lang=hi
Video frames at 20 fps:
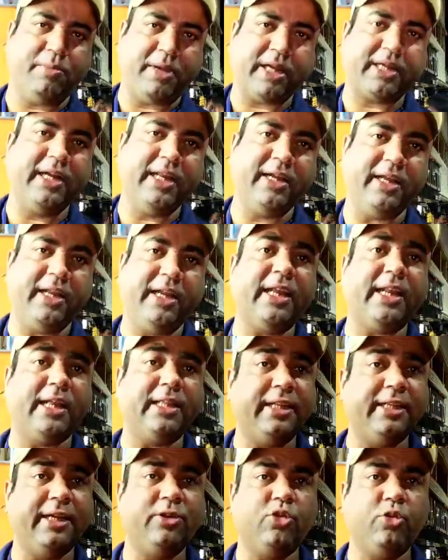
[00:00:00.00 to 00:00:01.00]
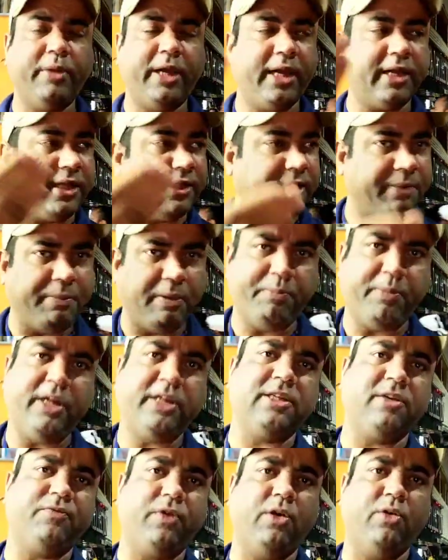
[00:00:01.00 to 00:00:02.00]
और मार्केटिंग करेंगे रदर देन टू मैं कितने
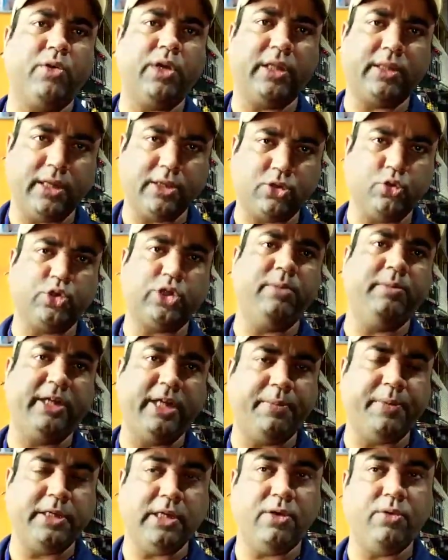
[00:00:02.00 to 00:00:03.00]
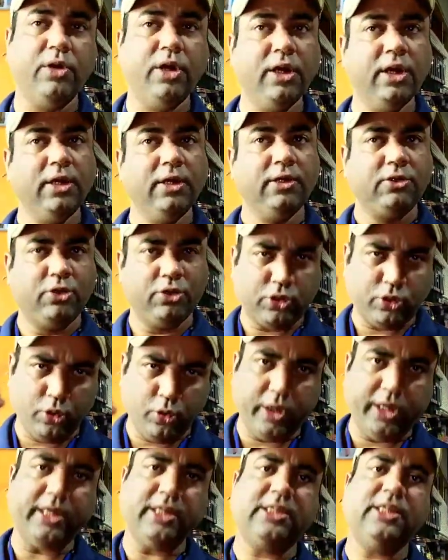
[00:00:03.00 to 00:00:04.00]
पंपलेट छपाऊँ कितना सोशल मीडिया पर जाऊँ तो
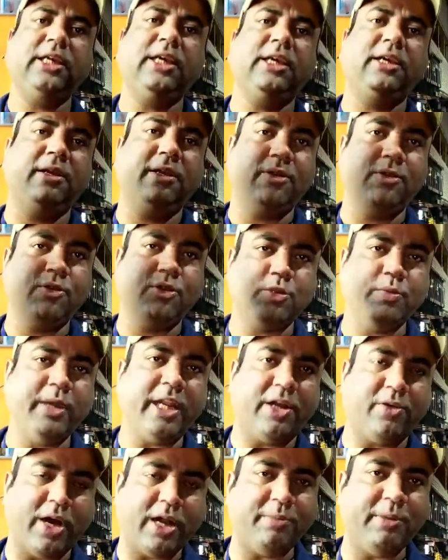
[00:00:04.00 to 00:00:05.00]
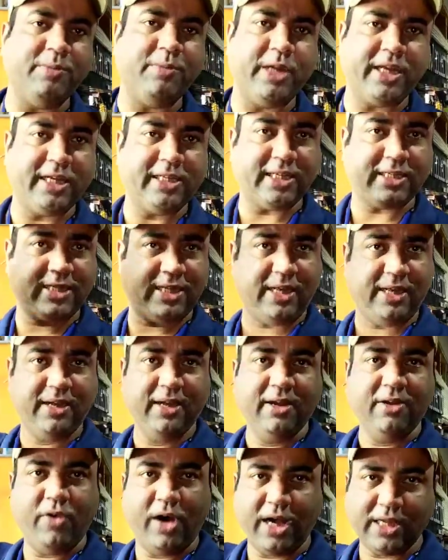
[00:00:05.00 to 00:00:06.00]
स्लोली इसी उसमें रिक्वायरमेंट बढ़ेगी जैसे
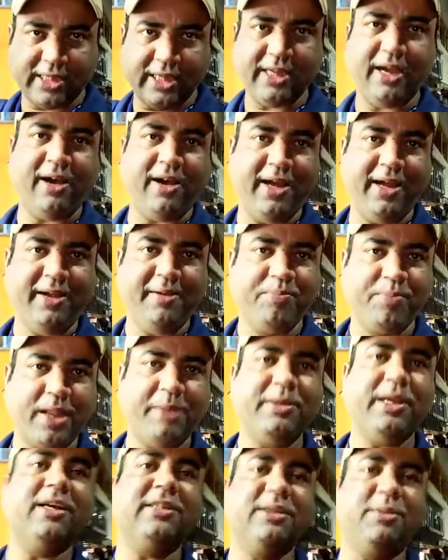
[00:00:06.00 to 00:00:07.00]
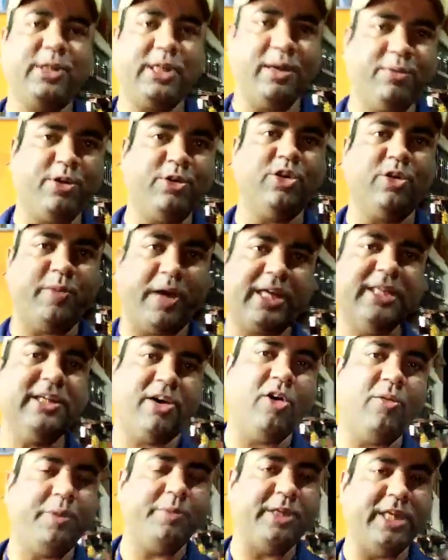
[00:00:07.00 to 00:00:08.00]
वहाँ से यहाँ आए अब यहाँ से मटियाबुरो जो
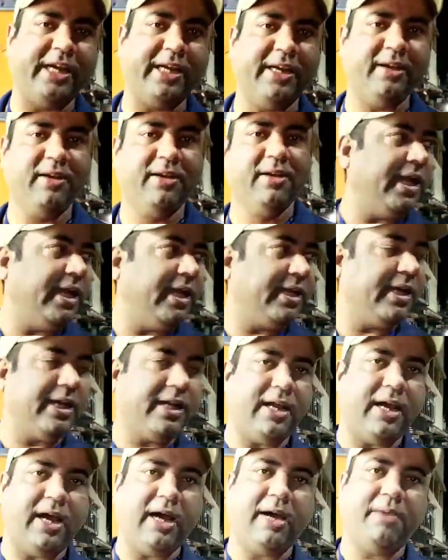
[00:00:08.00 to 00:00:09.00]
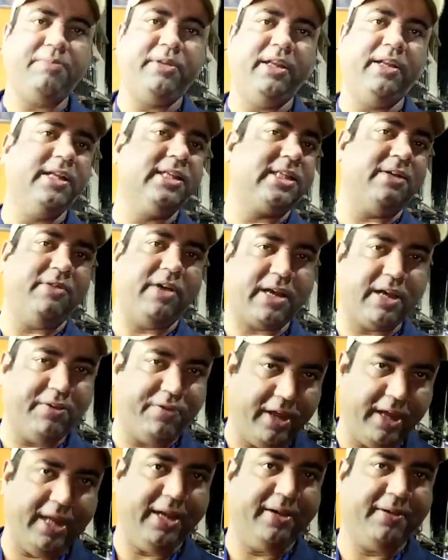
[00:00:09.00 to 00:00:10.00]
बाकी जगहों पर भी जाएंगे अगर आप दिल्ली से
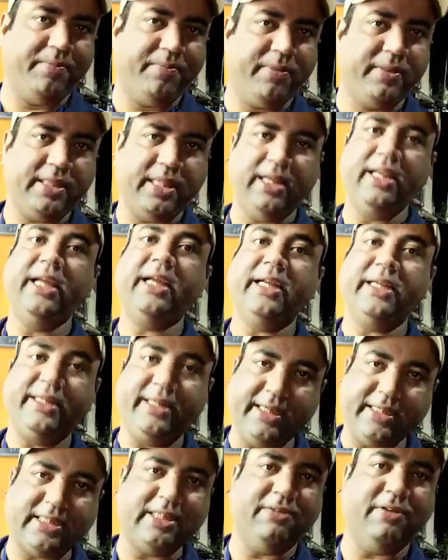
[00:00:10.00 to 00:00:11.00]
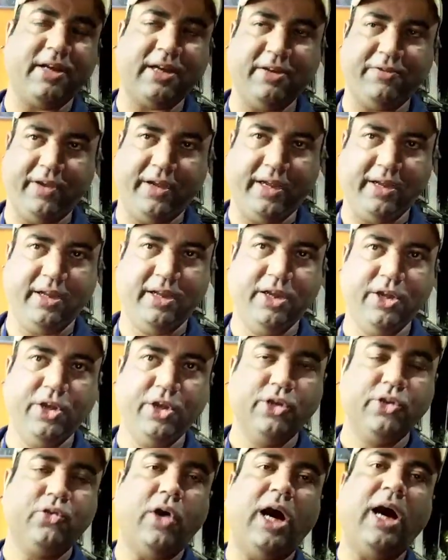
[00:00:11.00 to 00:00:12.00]
वाकिफ़ हैं दिल्ली के टेस्ट से वाकिफ़
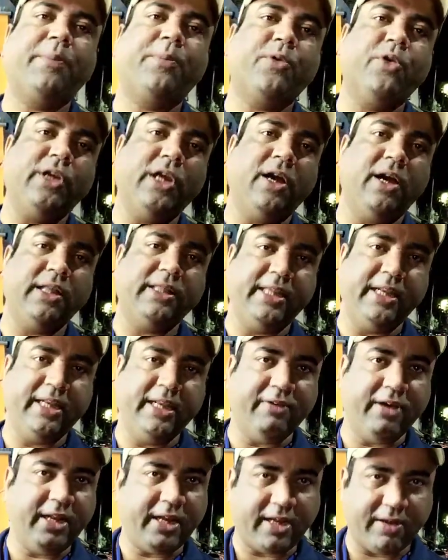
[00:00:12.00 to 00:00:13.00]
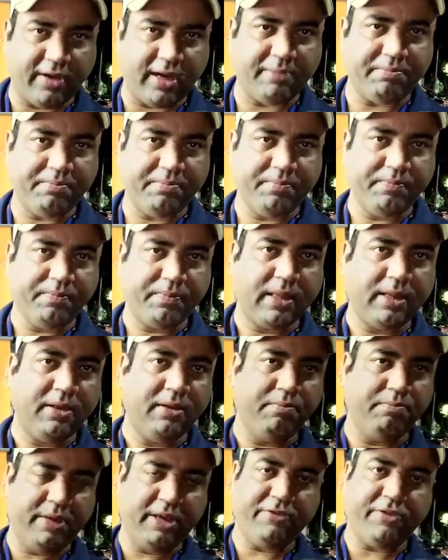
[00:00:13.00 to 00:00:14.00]
हैं तो आपको यहाँ दिल्ली वाले कबाब
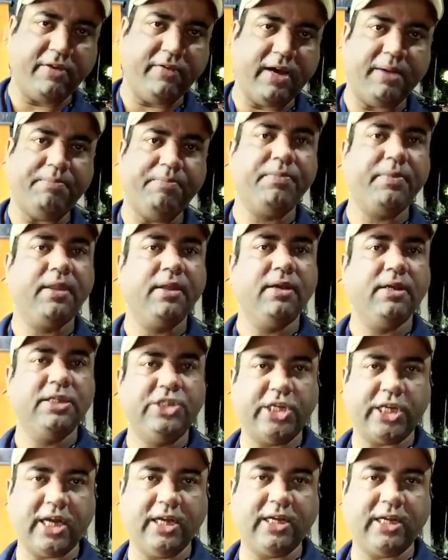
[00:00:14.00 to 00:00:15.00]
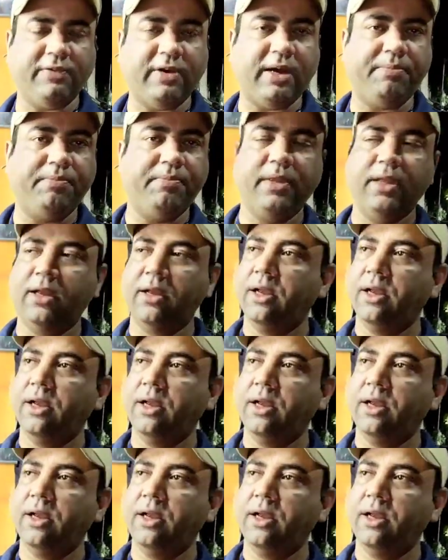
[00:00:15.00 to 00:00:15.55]
बीफ कबाब चिकन कबाब